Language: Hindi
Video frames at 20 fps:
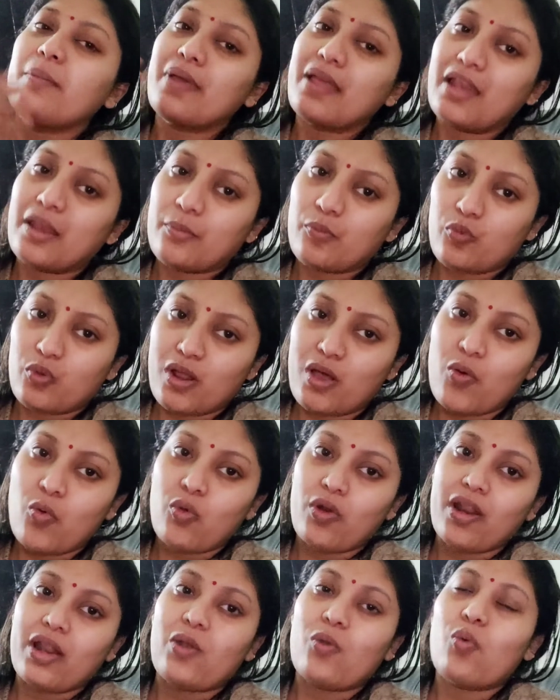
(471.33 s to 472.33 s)
पहले पूरा
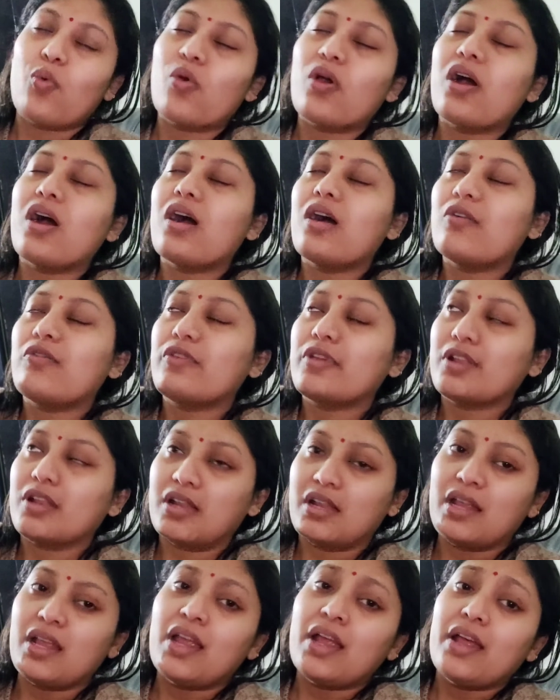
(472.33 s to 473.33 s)
ओरल होगा
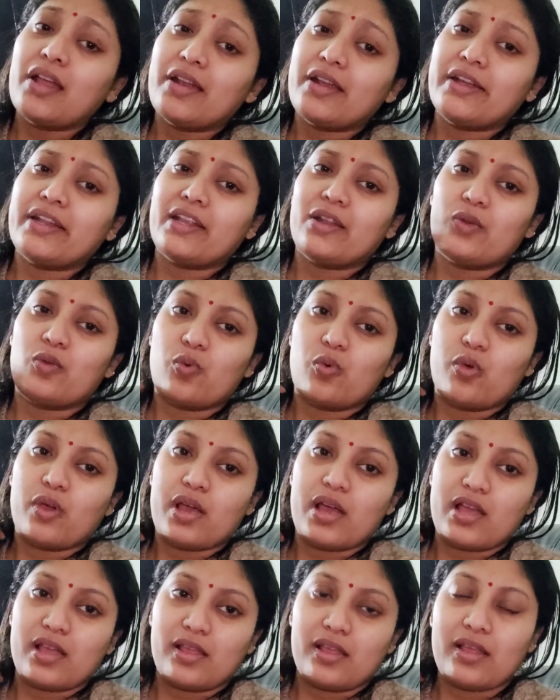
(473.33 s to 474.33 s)
फिर रिटर्न
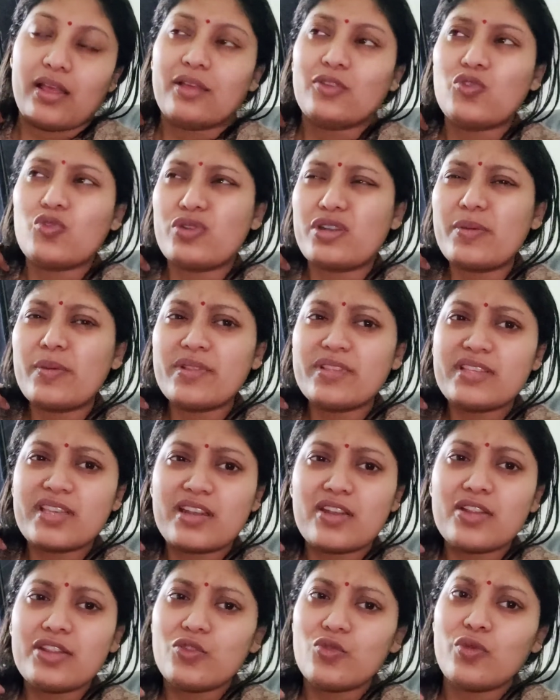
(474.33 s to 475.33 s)
होगा छोटे
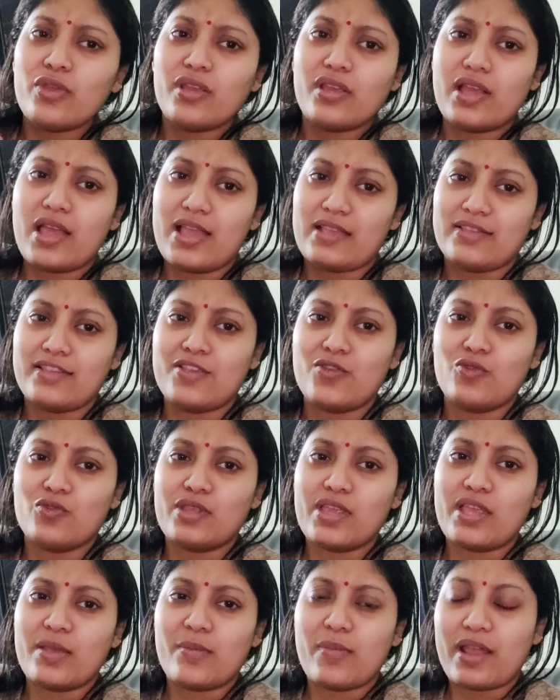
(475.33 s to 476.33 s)
बच्चे ना तो इनका ऐसे ही
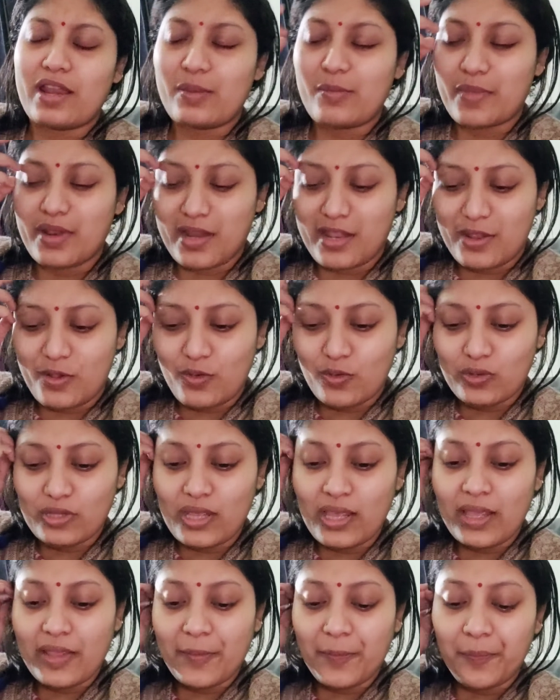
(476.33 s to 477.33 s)
होता है एक बारी में नहीं
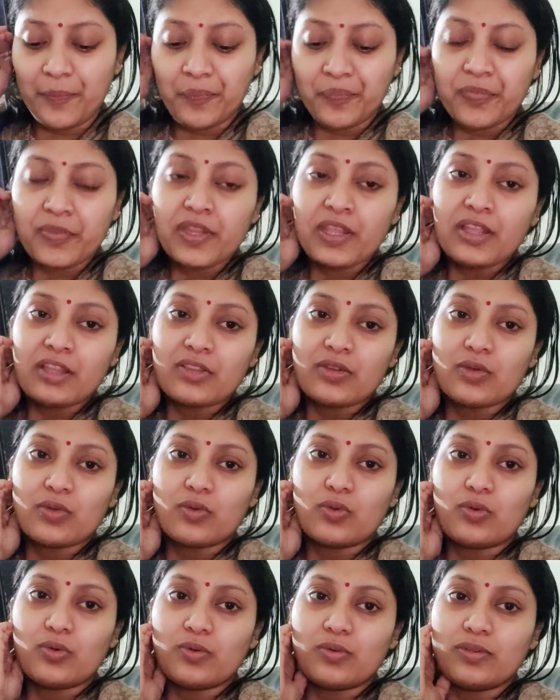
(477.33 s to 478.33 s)
होता है
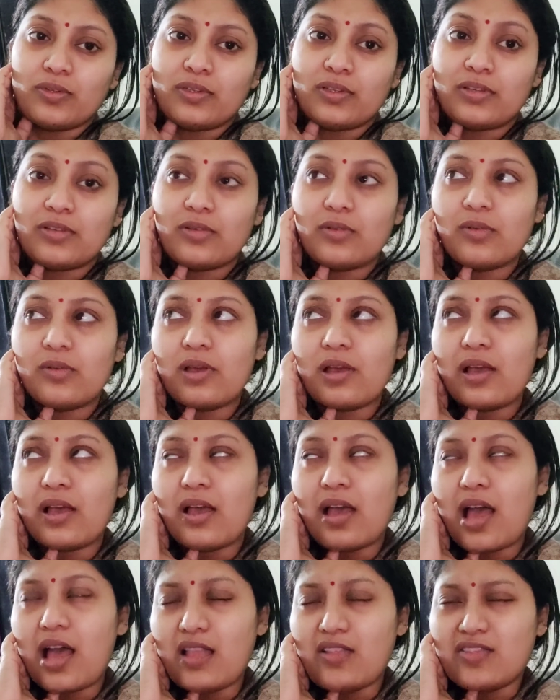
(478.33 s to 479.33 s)
तो
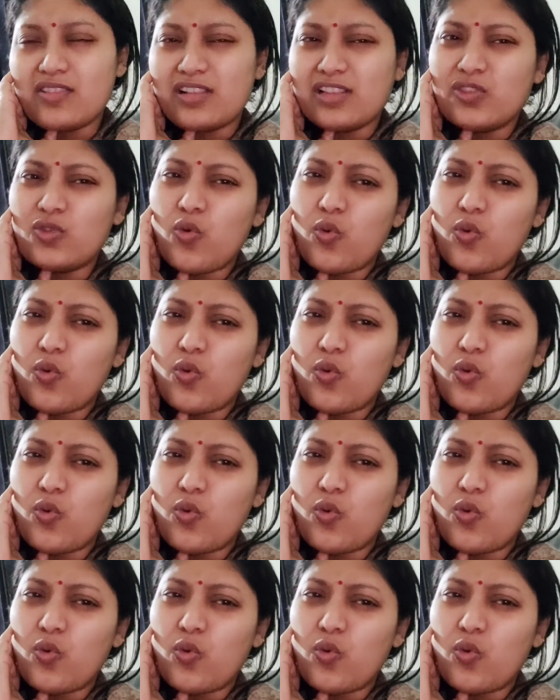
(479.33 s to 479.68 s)
आजकल